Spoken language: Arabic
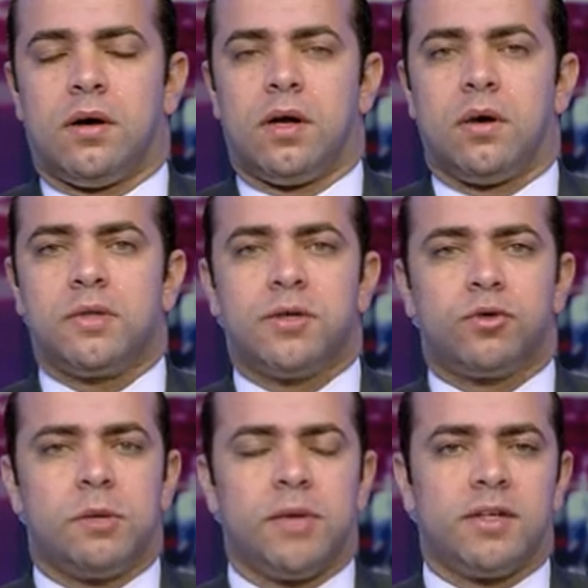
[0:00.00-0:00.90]
قال
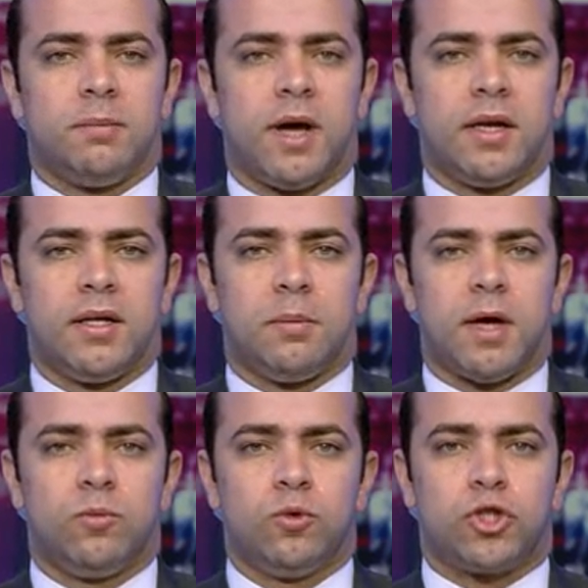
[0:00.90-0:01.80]
وزير التنمية
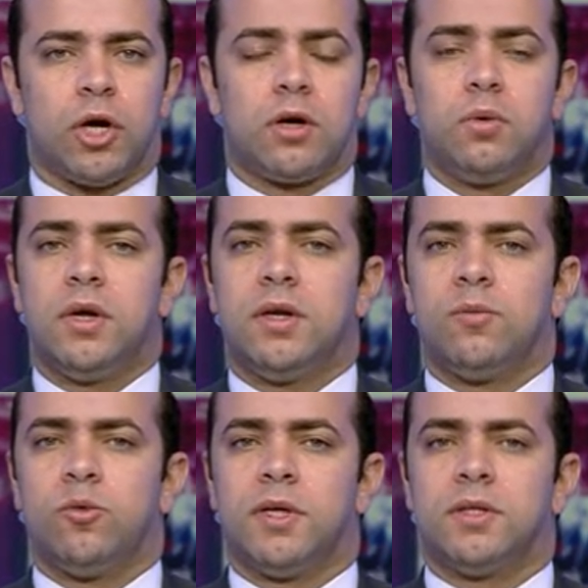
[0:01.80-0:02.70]
المحلية محمود
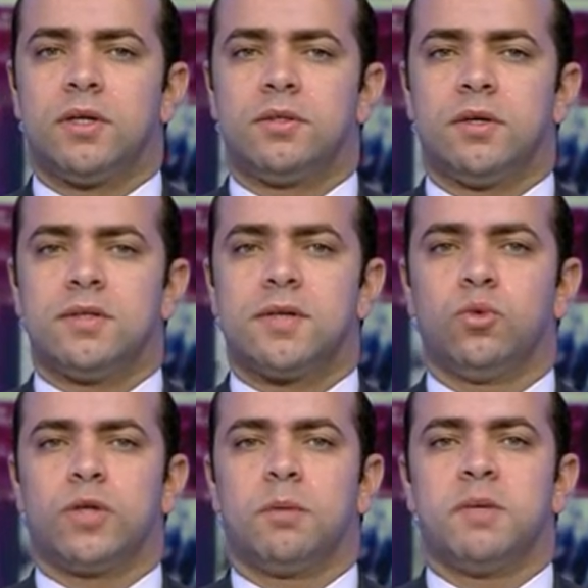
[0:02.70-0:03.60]
شعراوي إن مبادرة
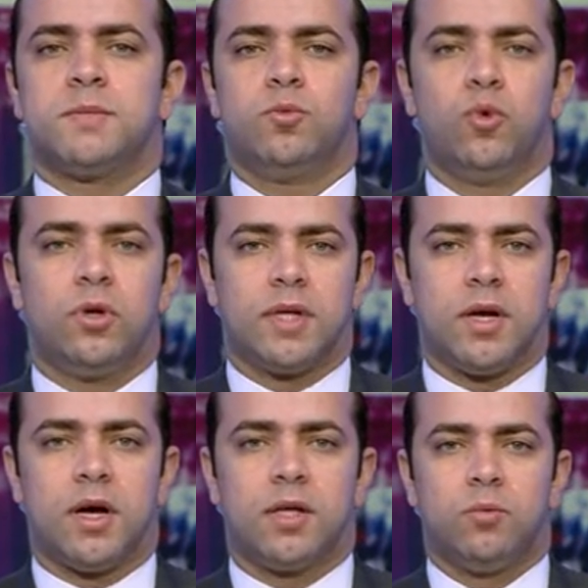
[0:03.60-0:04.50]
صوتك مسموع
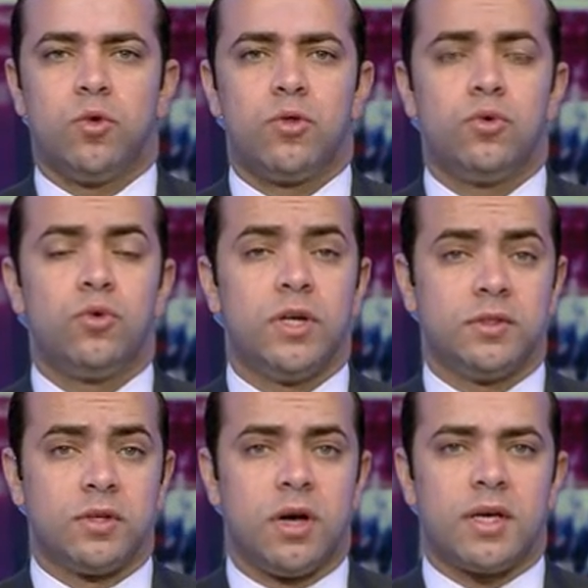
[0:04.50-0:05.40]
تلقت منذ
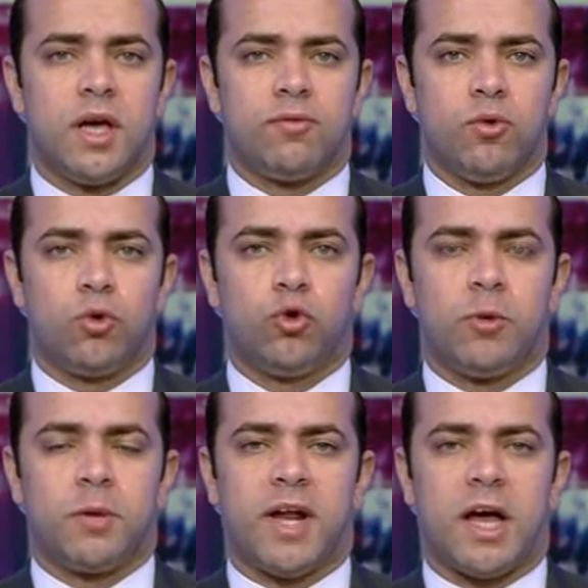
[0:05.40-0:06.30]
انطلاقها في
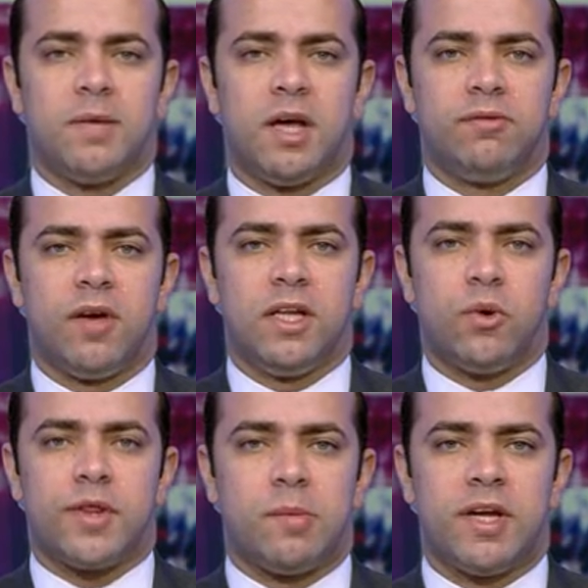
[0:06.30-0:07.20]
أكتوبر من عام
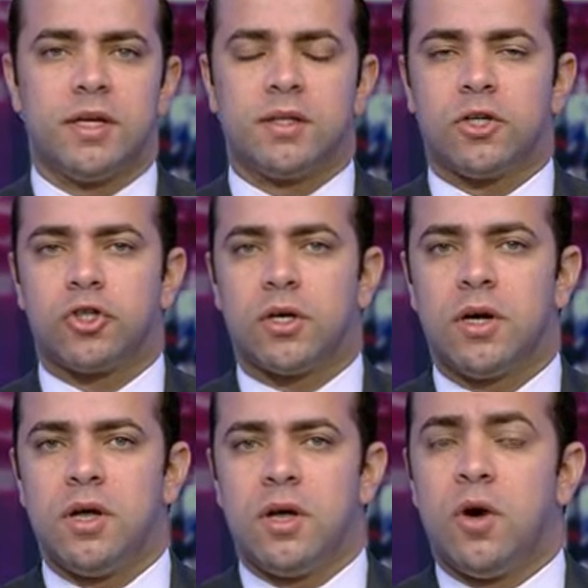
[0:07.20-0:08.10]

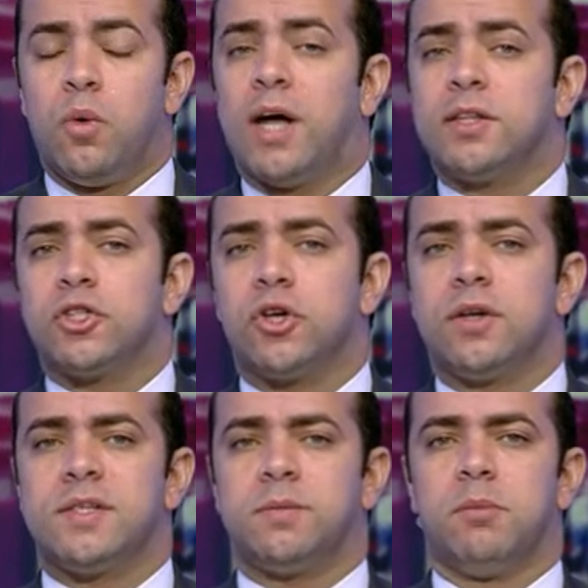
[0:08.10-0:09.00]
2018 وحتى
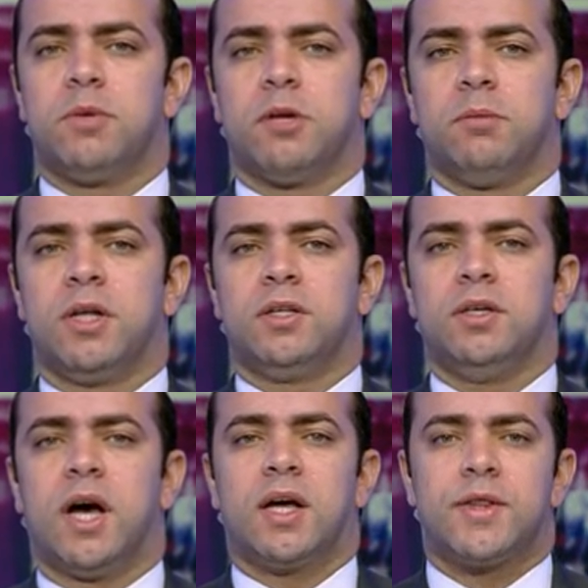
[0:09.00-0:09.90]
شهر سبتمبر
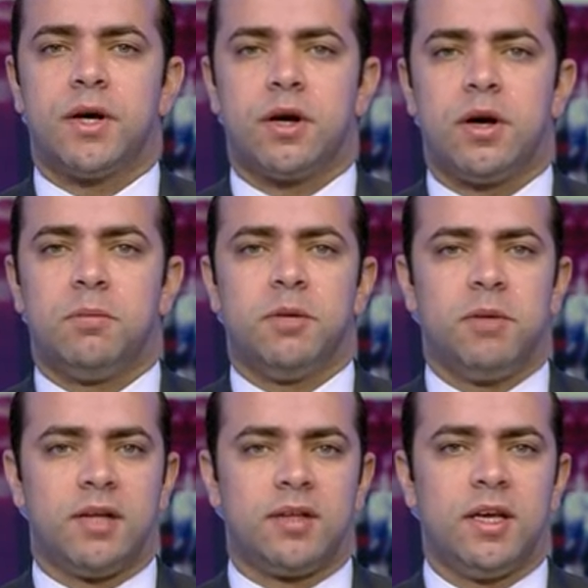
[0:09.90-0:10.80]
الماضي أكثر
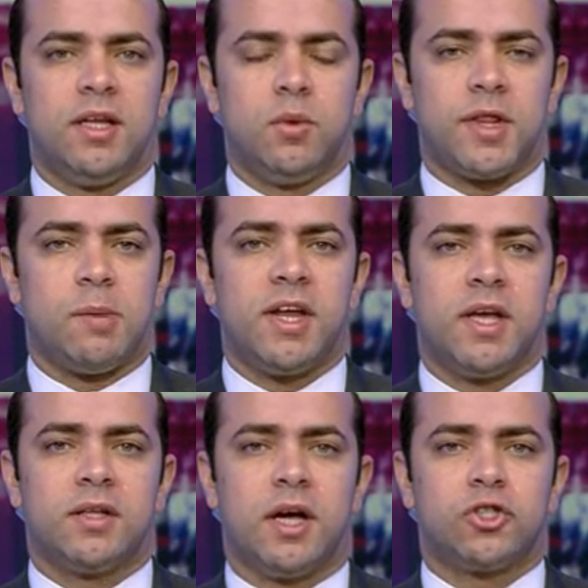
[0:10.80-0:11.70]
من
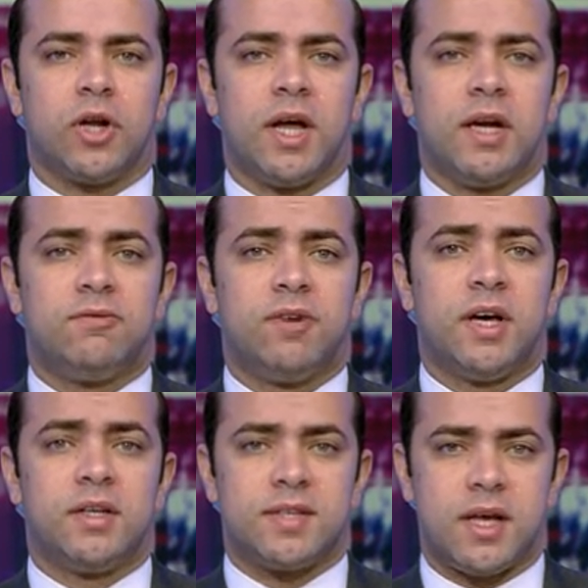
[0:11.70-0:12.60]
218
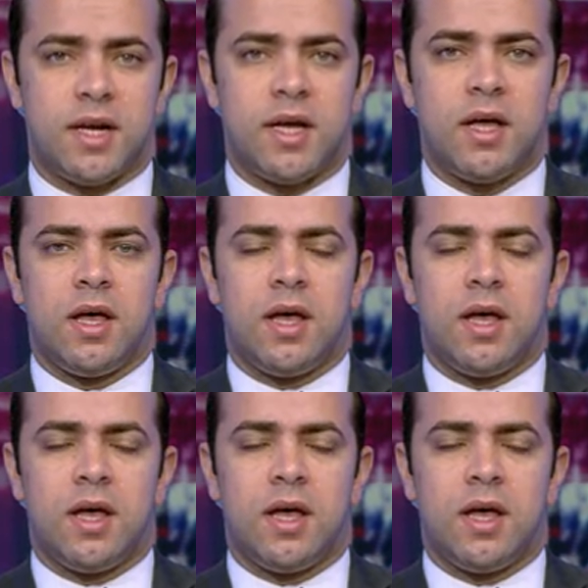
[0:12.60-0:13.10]
ألف رسالة